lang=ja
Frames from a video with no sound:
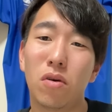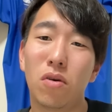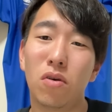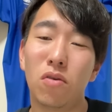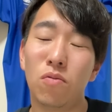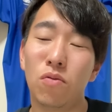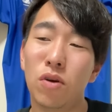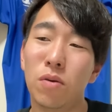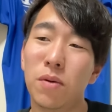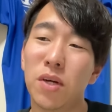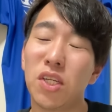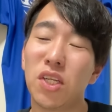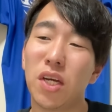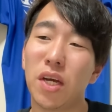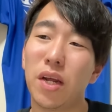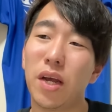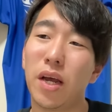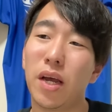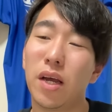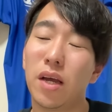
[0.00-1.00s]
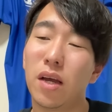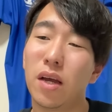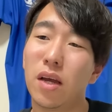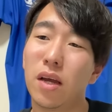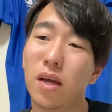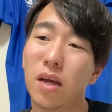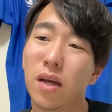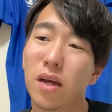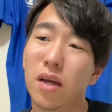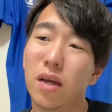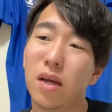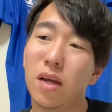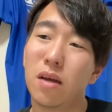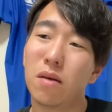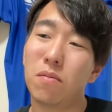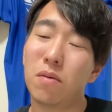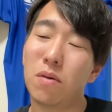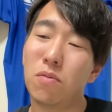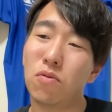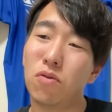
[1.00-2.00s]
思いましたね。
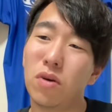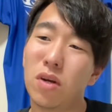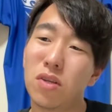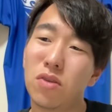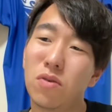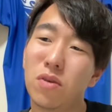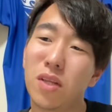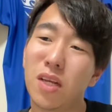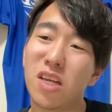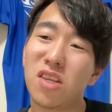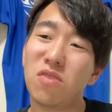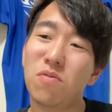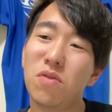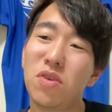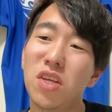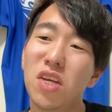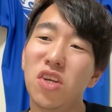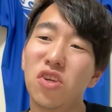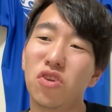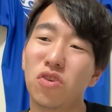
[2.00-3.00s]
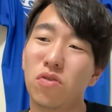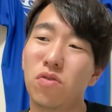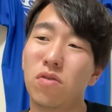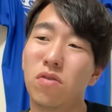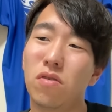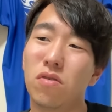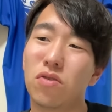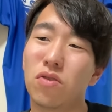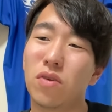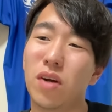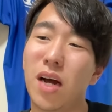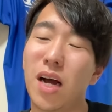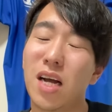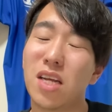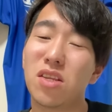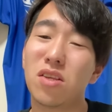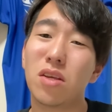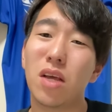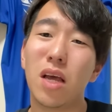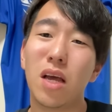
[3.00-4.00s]
まあ、僕はその辰巳選手のその
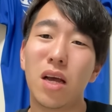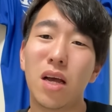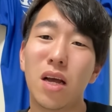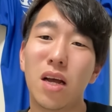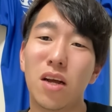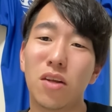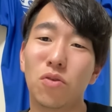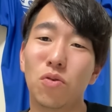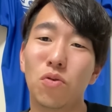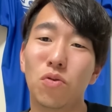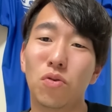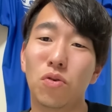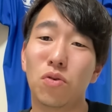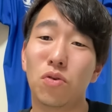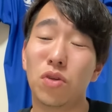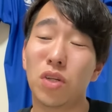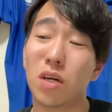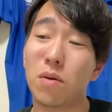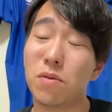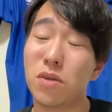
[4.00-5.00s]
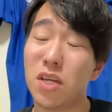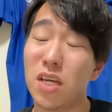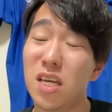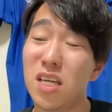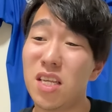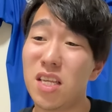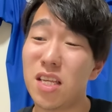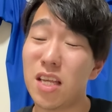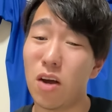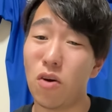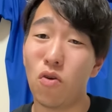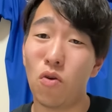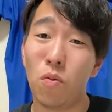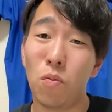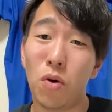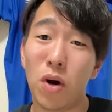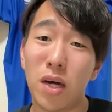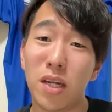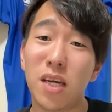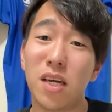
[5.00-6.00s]
発言がどうのこうのとか別に一切
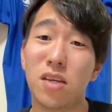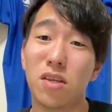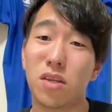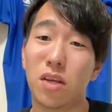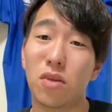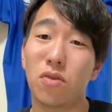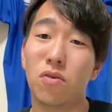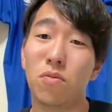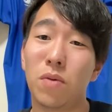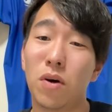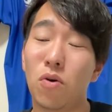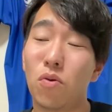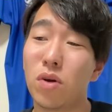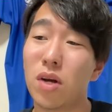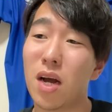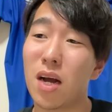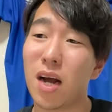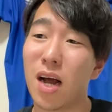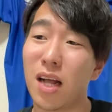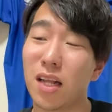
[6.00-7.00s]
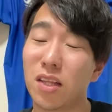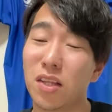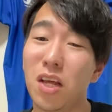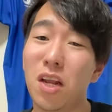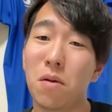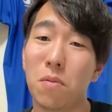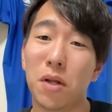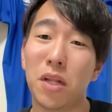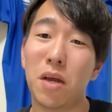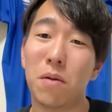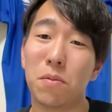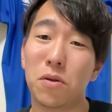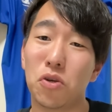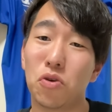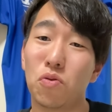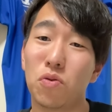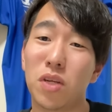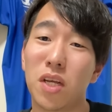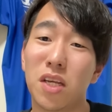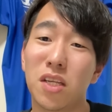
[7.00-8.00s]
思わないですけど、まあ、これが勝ってればね、やっぱ
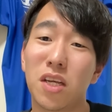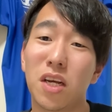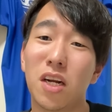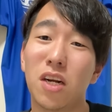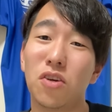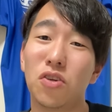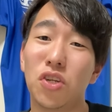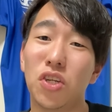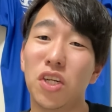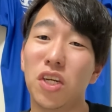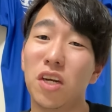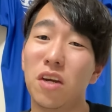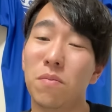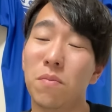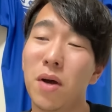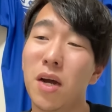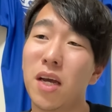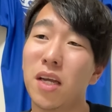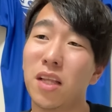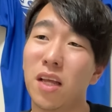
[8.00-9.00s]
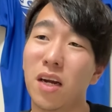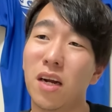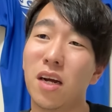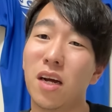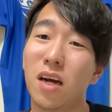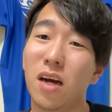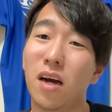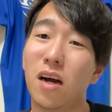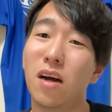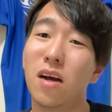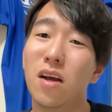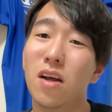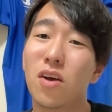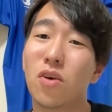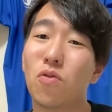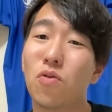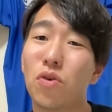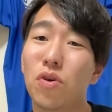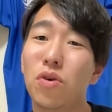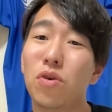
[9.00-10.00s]
称賛されるし、負けたら、
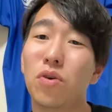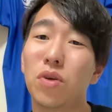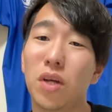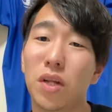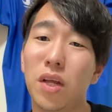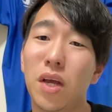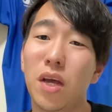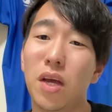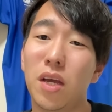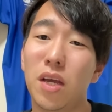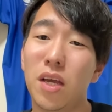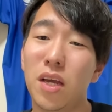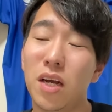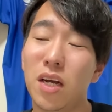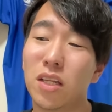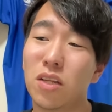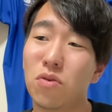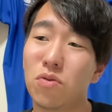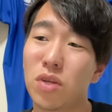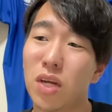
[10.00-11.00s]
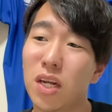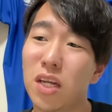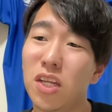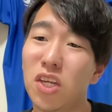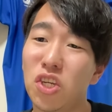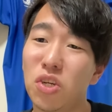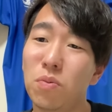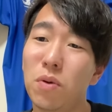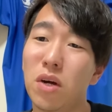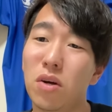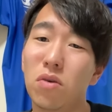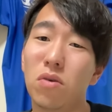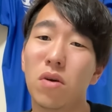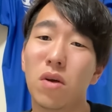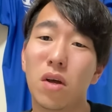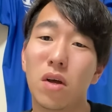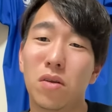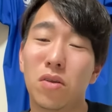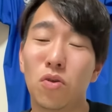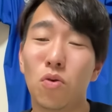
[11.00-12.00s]
こういう風なね、言い方をされてしまう
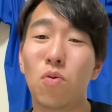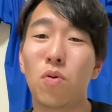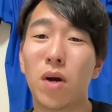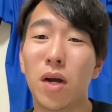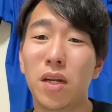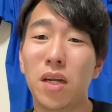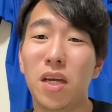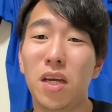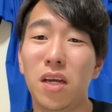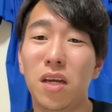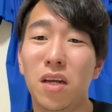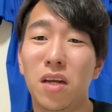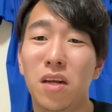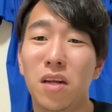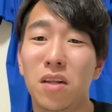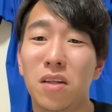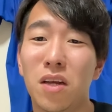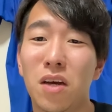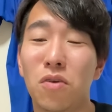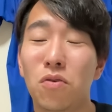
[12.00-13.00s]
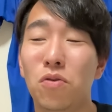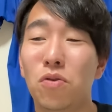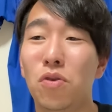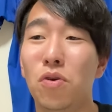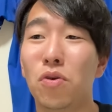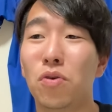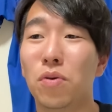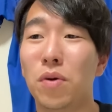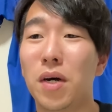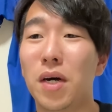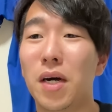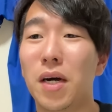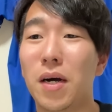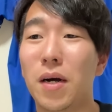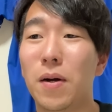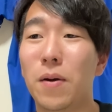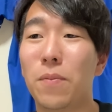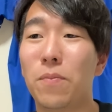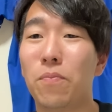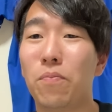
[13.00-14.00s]
動画になるっていうの
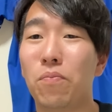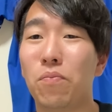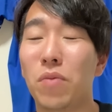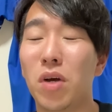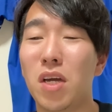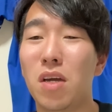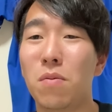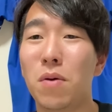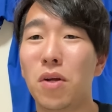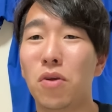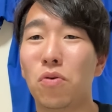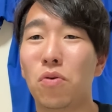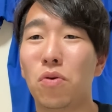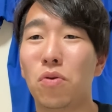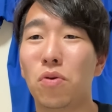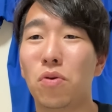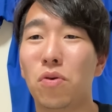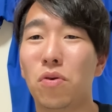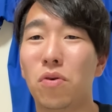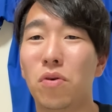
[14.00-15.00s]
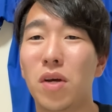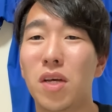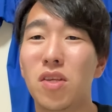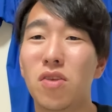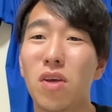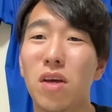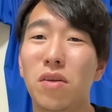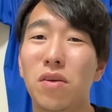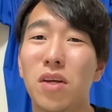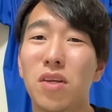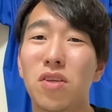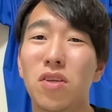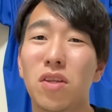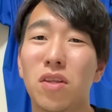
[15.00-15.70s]
は、まあ、今のこの SNS っ